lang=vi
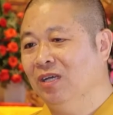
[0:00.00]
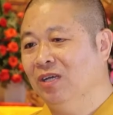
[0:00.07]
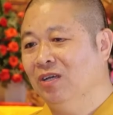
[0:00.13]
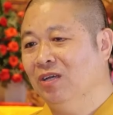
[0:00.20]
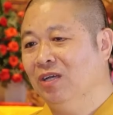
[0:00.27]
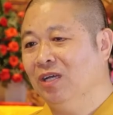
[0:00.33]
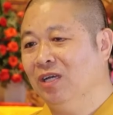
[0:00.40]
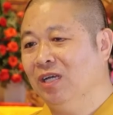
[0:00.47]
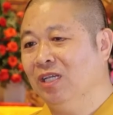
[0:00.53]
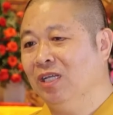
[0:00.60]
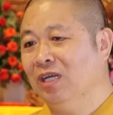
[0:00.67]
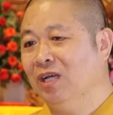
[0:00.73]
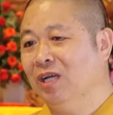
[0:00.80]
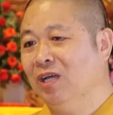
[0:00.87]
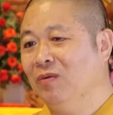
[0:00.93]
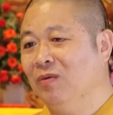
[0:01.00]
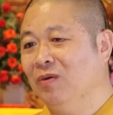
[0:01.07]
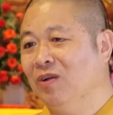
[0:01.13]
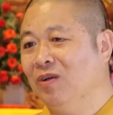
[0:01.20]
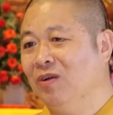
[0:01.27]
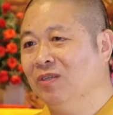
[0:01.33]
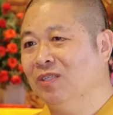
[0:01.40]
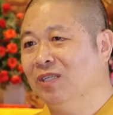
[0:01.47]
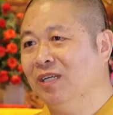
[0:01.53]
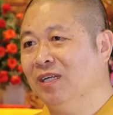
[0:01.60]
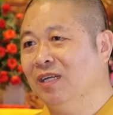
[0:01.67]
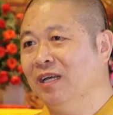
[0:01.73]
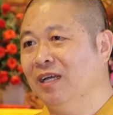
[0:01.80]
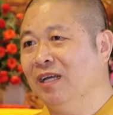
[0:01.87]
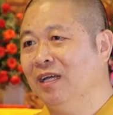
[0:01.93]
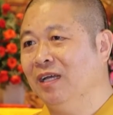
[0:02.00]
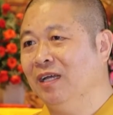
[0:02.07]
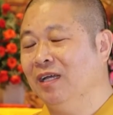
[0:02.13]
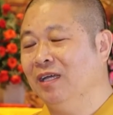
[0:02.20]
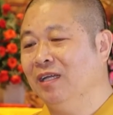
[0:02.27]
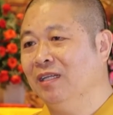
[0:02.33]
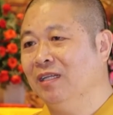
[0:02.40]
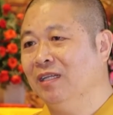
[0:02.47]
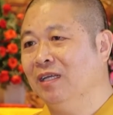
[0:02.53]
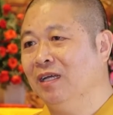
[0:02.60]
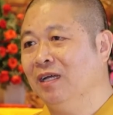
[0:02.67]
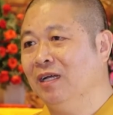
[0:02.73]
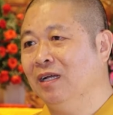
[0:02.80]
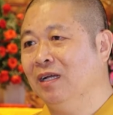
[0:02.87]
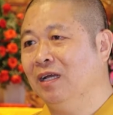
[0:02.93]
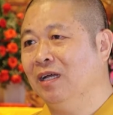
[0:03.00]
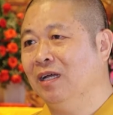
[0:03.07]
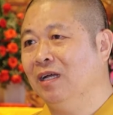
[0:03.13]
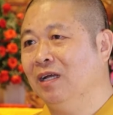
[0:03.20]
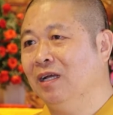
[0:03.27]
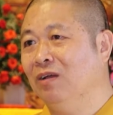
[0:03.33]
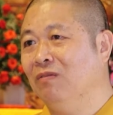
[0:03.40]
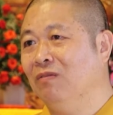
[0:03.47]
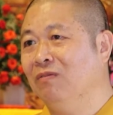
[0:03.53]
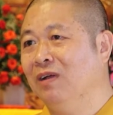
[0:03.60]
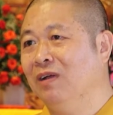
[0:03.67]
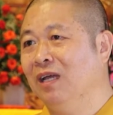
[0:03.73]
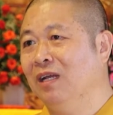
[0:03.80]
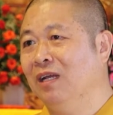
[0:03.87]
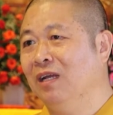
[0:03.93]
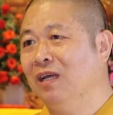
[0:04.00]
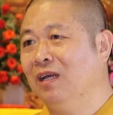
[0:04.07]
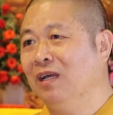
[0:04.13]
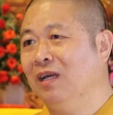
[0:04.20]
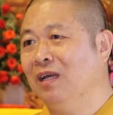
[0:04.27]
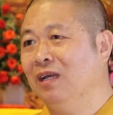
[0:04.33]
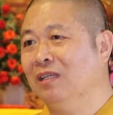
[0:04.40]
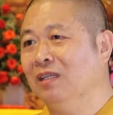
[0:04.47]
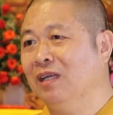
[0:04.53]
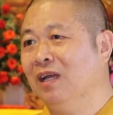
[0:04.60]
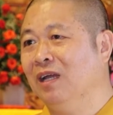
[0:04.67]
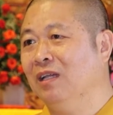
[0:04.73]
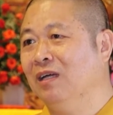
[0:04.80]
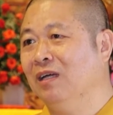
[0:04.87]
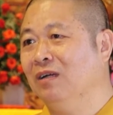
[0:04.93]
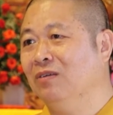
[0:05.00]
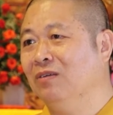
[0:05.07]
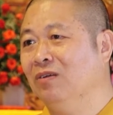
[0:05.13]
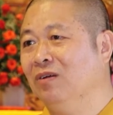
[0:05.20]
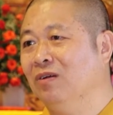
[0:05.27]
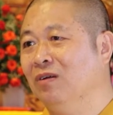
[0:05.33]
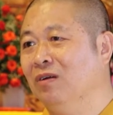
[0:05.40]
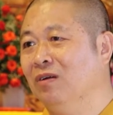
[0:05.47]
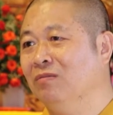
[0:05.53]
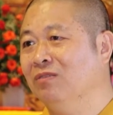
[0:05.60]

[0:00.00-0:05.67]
cái tiếng kêu của nó chính là cái tiếng là kêu van, là tha thứ cho nó, không